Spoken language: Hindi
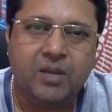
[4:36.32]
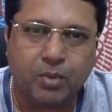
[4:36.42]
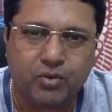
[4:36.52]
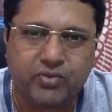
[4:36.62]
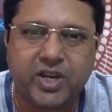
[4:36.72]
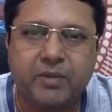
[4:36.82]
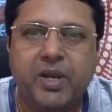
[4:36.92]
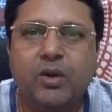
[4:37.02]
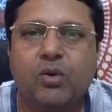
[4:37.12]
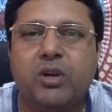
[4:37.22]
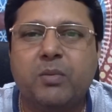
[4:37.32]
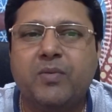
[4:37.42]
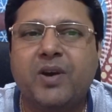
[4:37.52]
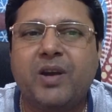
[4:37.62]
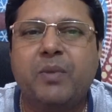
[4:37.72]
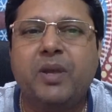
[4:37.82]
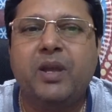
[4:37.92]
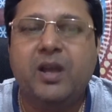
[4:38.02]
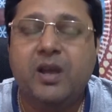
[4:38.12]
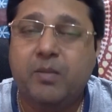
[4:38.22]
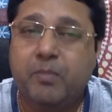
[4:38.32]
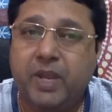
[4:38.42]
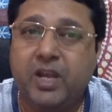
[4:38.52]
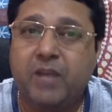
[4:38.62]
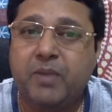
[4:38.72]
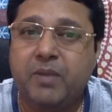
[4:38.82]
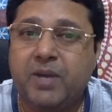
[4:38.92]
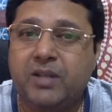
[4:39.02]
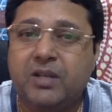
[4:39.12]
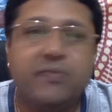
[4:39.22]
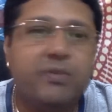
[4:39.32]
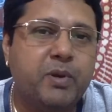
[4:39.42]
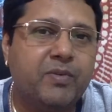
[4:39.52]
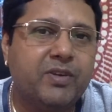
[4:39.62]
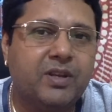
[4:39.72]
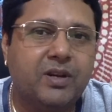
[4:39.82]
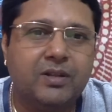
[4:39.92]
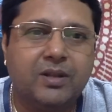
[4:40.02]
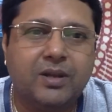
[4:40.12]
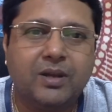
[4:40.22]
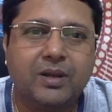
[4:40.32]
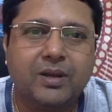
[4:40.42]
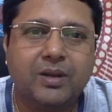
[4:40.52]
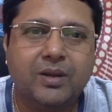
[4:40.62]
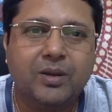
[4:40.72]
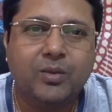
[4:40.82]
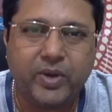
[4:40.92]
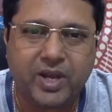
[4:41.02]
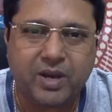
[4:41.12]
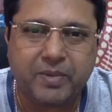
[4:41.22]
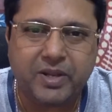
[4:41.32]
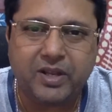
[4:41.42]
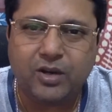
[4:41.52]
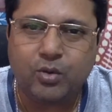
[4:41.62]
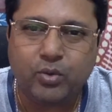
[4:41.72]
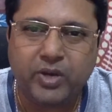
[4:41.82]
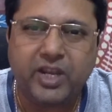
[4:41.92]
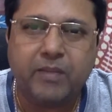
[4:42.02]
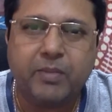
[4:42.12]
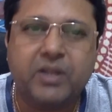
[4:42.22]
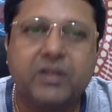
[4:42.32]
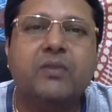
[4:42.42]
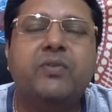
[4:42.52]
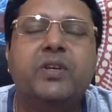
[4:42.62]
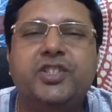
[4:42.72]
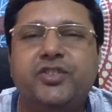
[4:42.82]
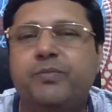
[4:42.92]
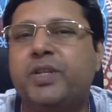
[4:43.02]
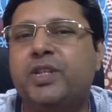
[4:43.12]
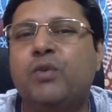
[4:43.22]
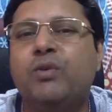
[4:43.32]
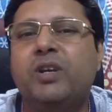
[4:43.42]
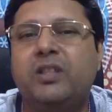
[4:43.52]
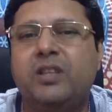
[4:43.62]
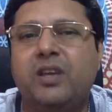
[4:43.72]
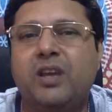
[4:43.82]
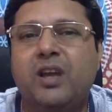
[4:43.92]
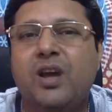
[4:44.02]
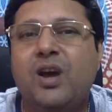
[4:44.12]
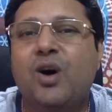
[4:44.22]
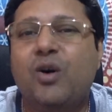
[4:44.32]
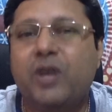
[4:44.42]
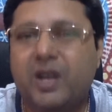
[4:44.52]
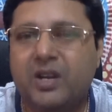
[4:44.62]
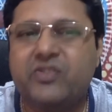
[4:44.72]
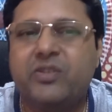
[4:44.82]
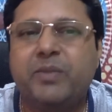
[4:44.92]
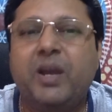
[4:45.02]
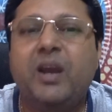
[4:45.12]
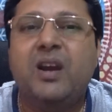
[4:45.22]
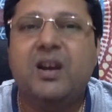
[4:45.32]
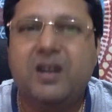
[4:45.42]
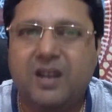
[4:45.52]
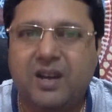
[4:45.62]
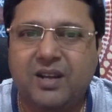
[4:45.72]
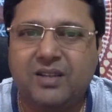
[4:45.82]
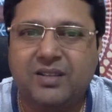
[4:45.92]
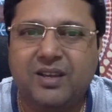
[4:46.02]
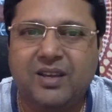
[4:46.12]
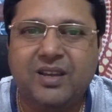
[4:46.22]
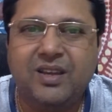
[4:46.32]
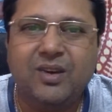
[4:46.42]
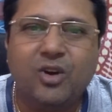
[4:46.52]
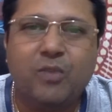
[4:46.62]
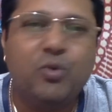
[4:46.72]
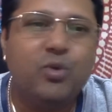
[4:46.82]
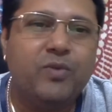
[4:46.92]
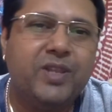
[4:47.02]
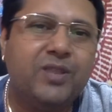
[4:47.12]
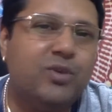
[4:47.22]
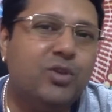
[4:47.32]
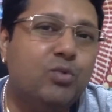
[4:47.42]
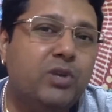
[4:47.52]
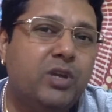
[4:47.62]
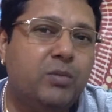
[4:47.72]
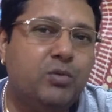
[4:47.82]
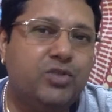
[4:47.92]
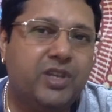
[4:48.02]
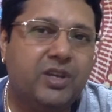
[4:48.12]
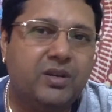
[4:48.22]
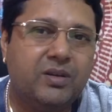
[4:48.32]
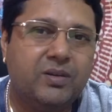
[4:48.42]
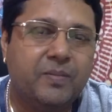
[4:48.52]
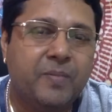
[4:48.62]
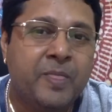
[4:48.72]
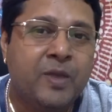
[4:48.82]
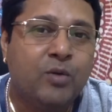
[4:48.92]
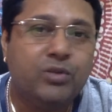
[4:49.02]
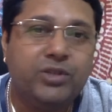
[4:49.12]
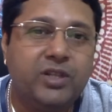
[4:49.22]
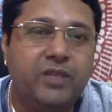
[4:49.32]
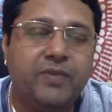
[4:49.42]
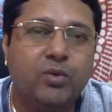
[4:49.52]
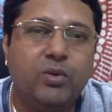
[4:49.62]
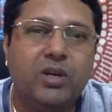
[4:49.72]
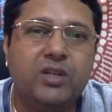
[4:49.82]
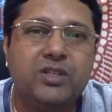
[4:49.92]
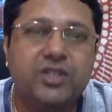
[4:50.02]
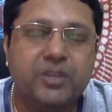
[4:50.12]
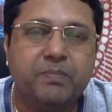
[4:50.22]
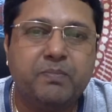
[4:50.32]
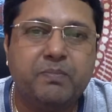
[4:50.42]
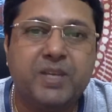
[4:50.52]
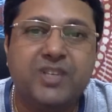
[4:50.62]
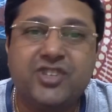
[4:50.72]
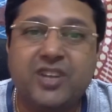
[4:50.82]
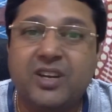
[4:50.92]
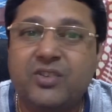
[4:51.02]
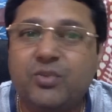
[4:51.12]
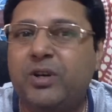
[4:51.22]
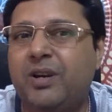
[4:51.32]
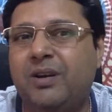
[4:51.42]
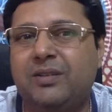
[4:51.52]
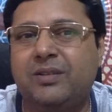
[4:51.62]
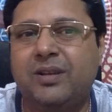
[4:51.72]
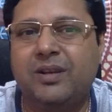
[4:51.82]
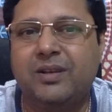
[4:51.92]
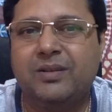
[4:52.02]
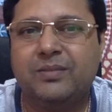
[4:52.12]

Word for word: बहुत सारी महिलाओं के व्यवहार में ब्रेकअप के बाद काफ़ी परिवर्तन आता है वे अपने दिल टूटने के बाद काफ़ी अजीब बर्ताव करती है और उन्हें हर समय डर लगता है कि और भी कोई व्यक्ति उन्हें दुख नहीं पहुंचाए और जल्दी फिर कोई रिलेशनशिप में जाने से उन्हें डर लगता है